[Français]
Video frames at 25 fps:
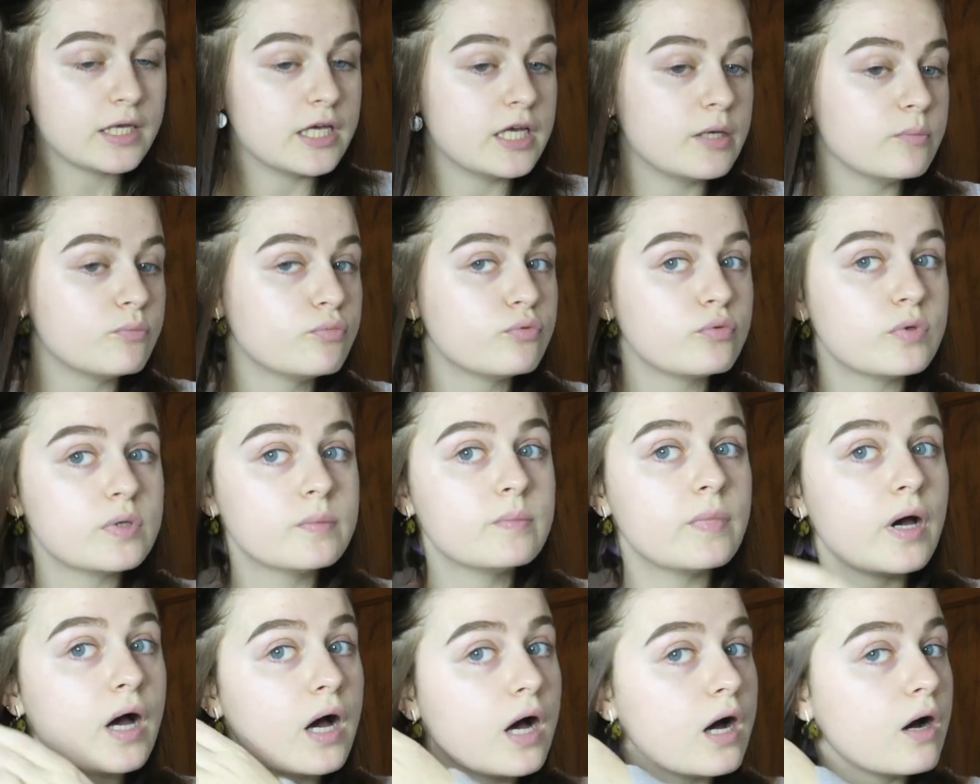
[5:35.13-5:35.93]
Et
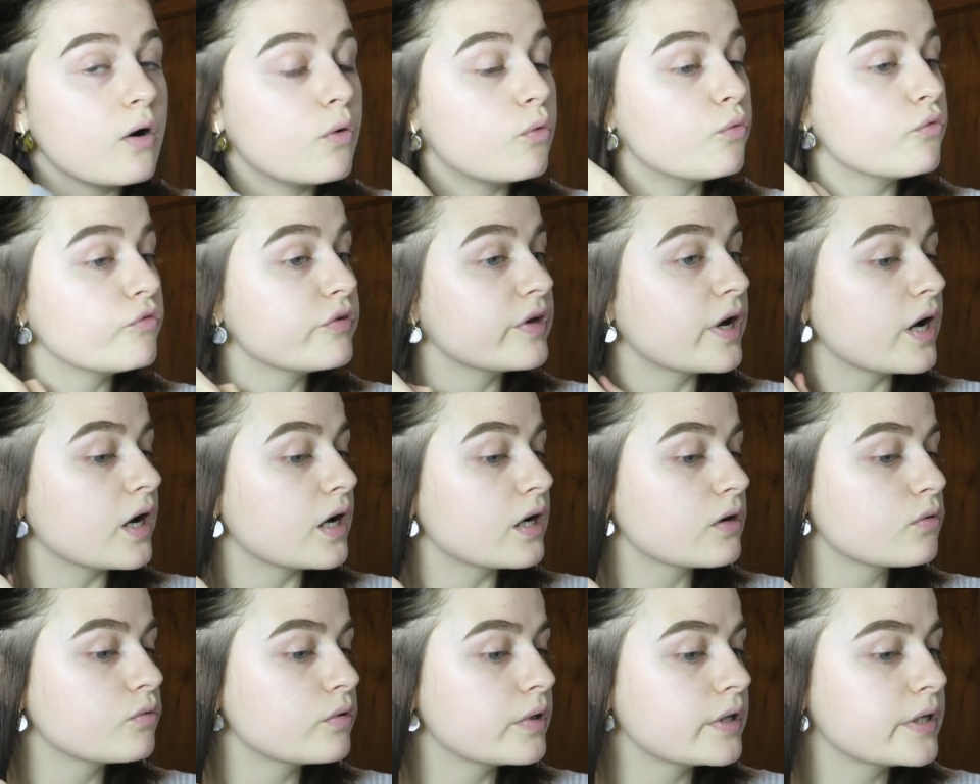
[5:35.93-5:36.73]
puis bah on
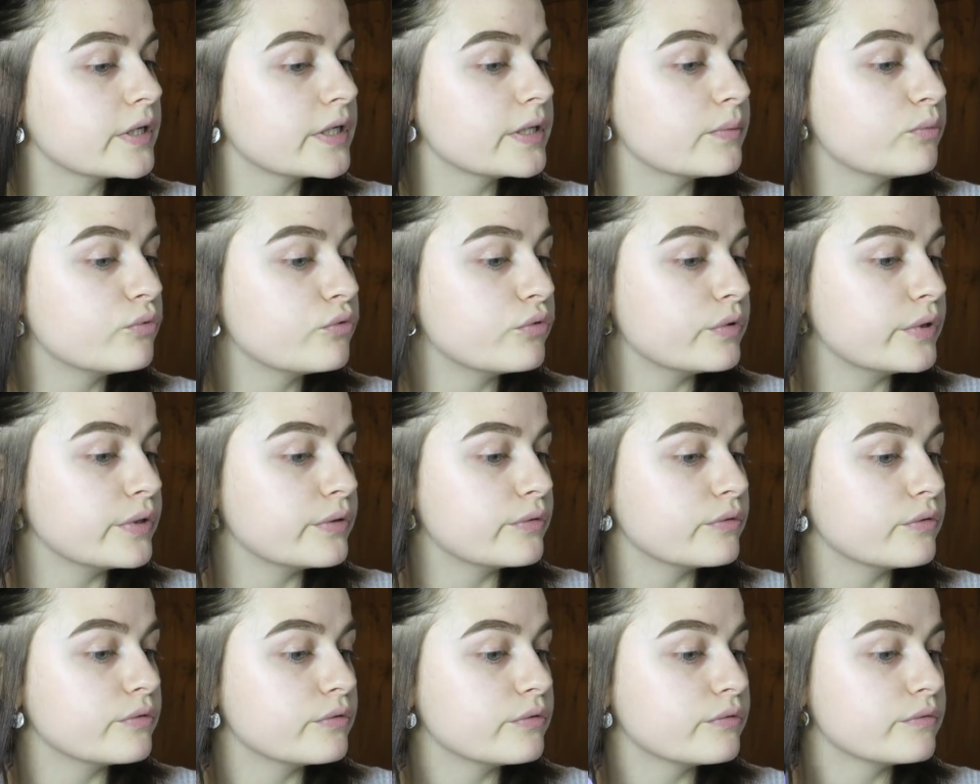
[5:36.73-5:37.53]
verra quoi, et
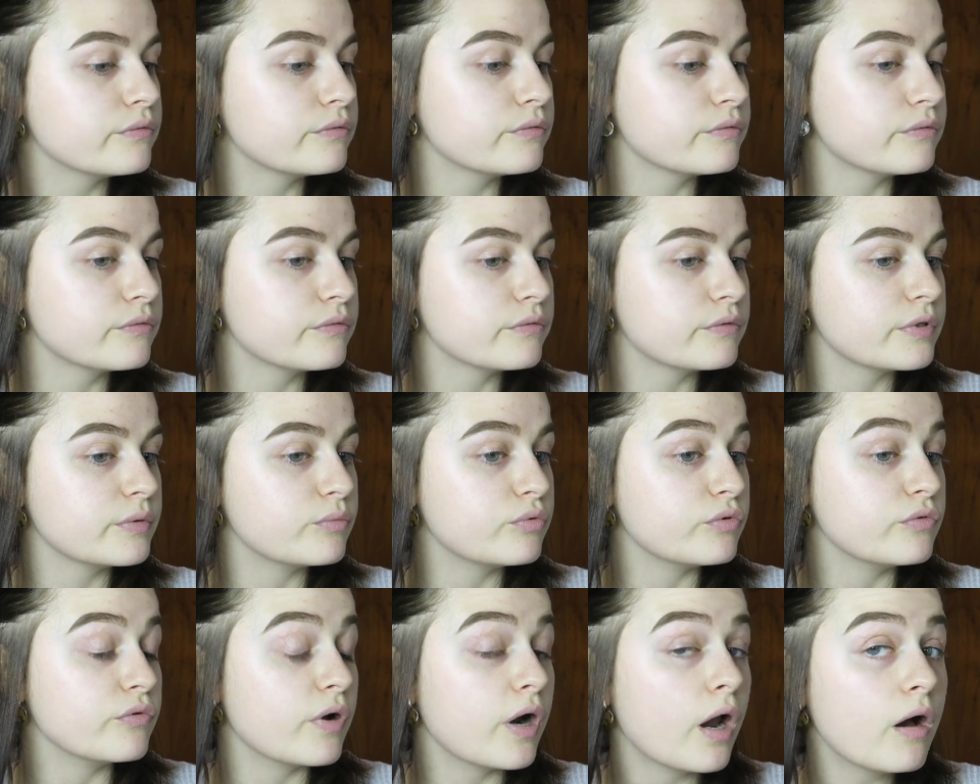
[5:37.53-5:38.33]
puis, euh, et
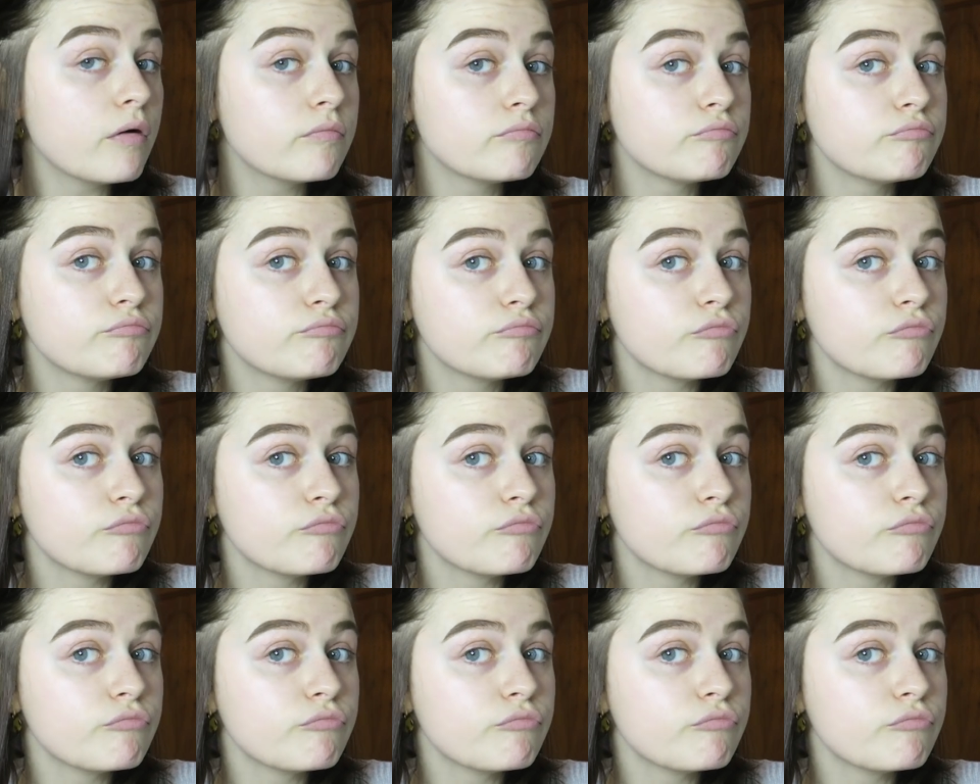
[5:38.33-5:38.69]
puis voilà.